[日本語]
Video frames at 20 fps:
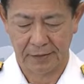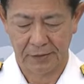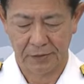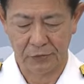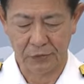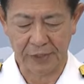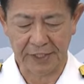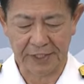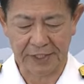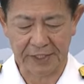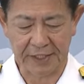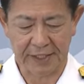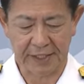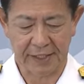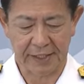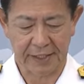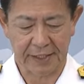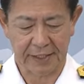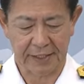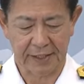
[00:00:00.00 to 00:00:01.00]
加え
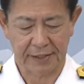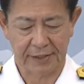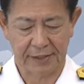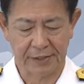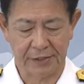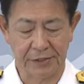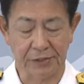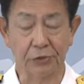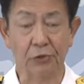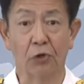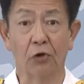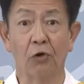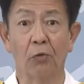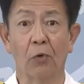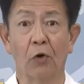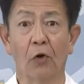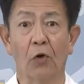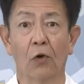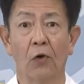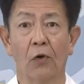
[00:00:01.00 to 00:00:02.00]
て、以降
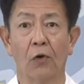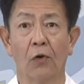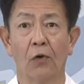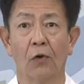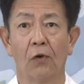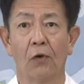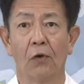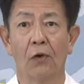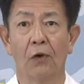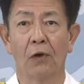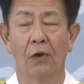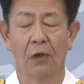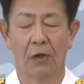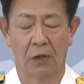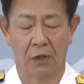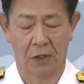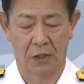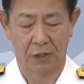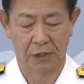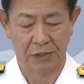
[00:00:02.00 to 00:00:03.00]
も
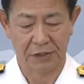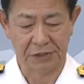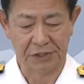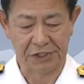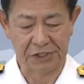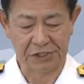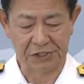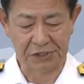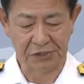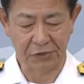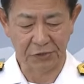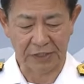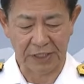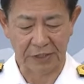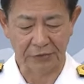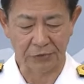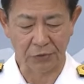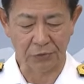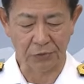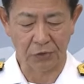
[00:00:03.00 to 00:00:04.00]
実施の
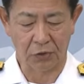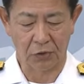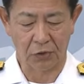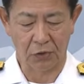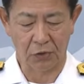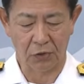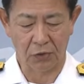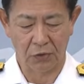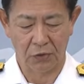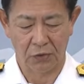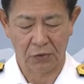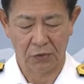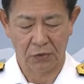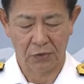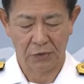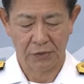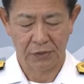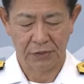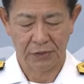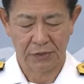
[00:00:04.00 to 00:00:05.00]
監督と
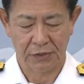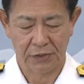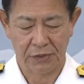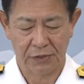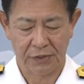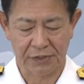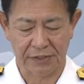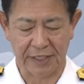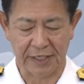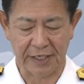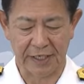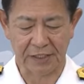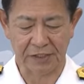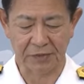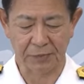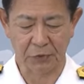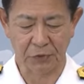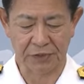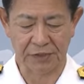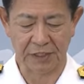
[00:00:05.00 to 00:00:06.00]
再
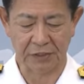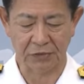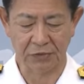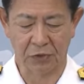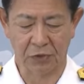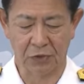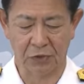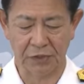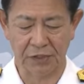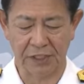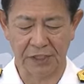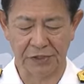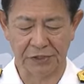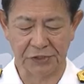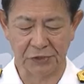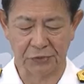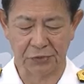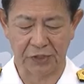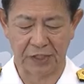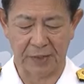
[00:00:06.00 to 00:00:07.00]
発防止策の
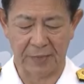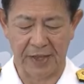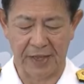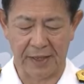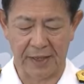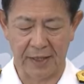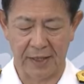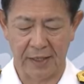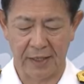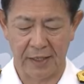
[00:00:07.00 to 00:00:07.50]
検証のため、